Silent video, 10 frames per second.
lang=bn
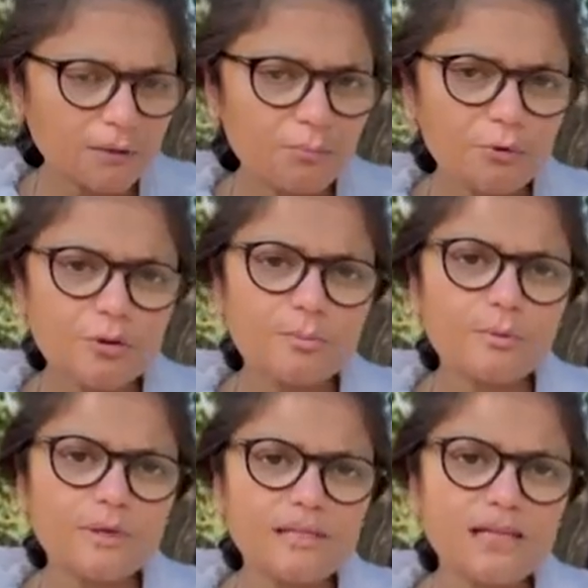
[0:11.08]

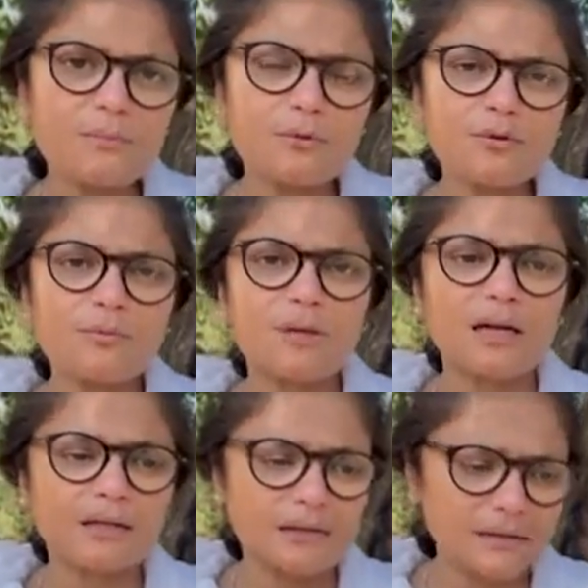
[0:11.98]
মজিবুর ইসলাম
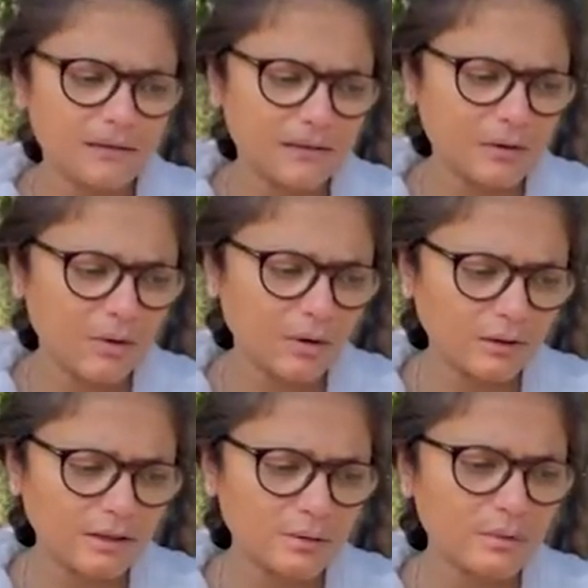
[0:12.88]
মজুমদার
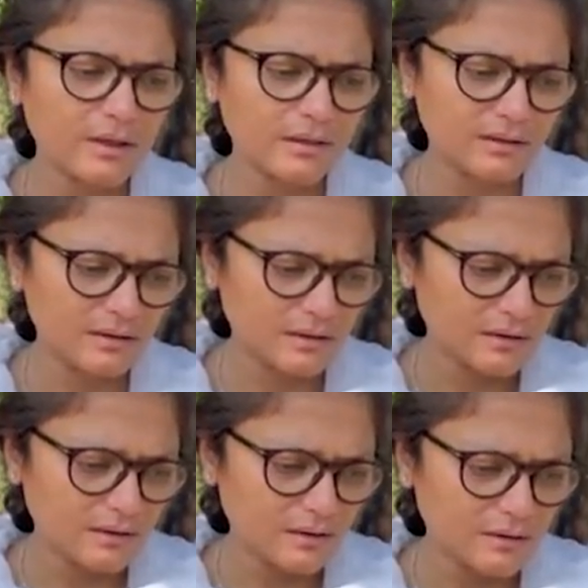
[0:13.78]
হঠাৎ করে
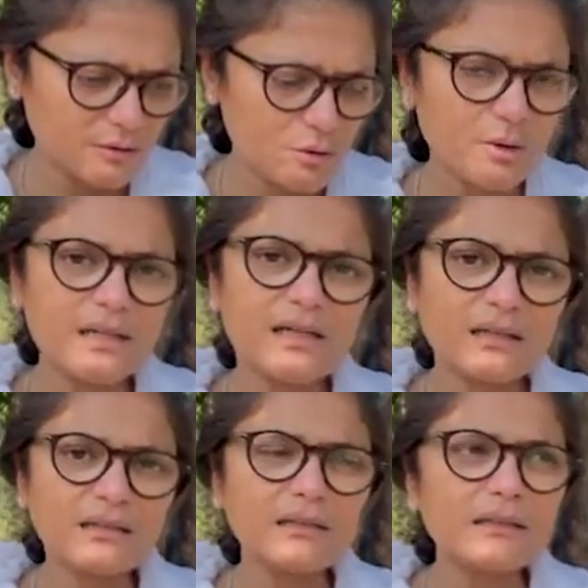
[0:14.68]
চলে যান
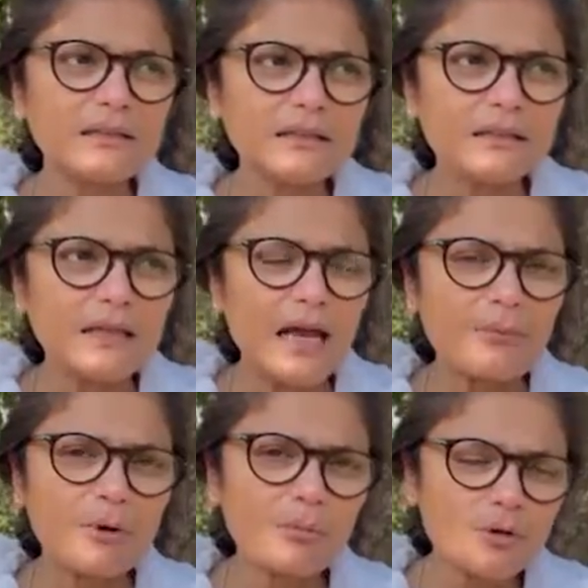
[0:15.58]

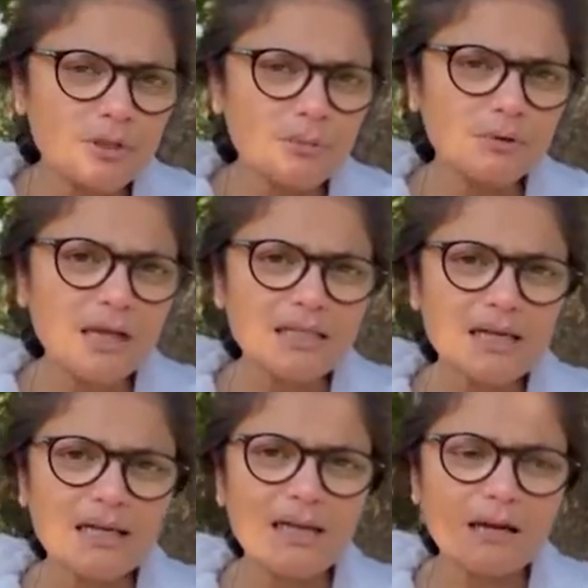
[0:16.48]
এবং মজিবুর তার
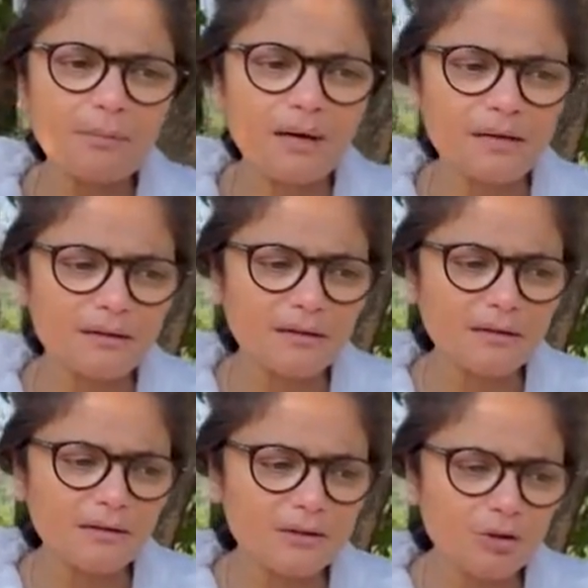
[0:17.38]
সঙ্গে আমার
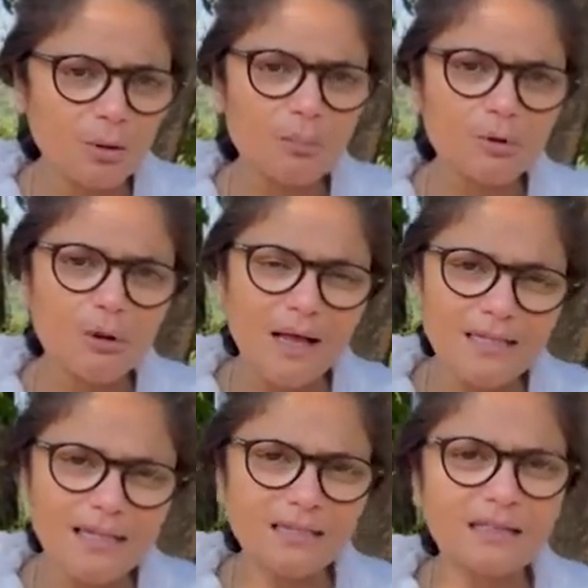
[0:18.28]
সম্বন্ধ
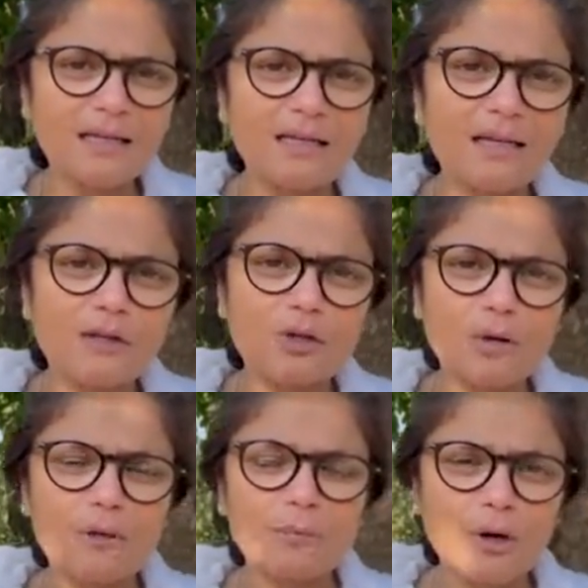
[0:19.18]
আজকের থেকে না কিন্তু
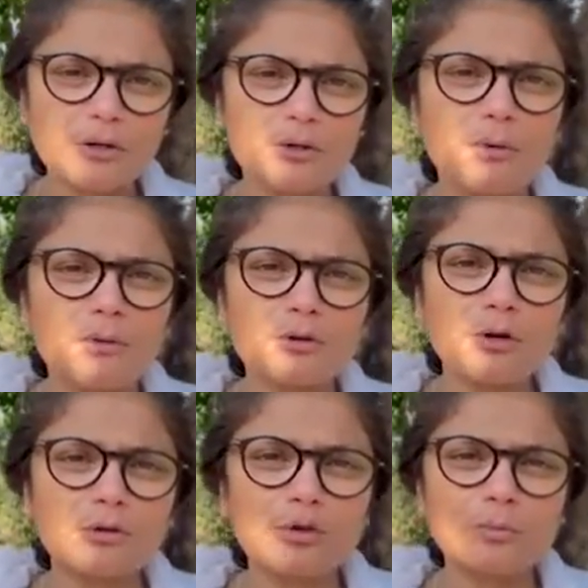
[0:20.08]
আমার প্রয়াত বাবা
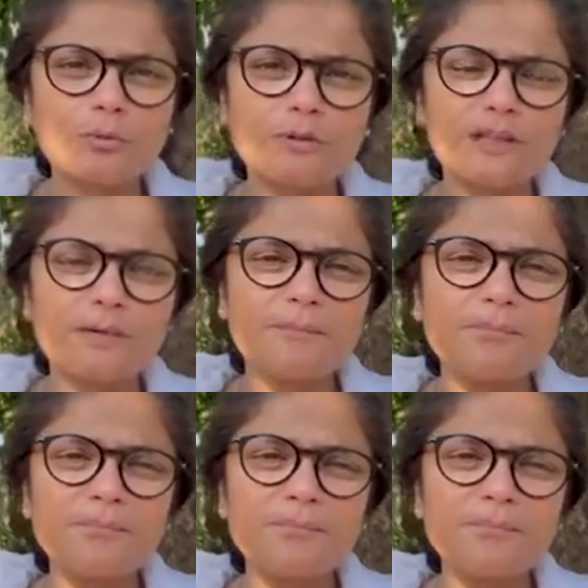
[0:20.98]
সন্তোষমোহন দেব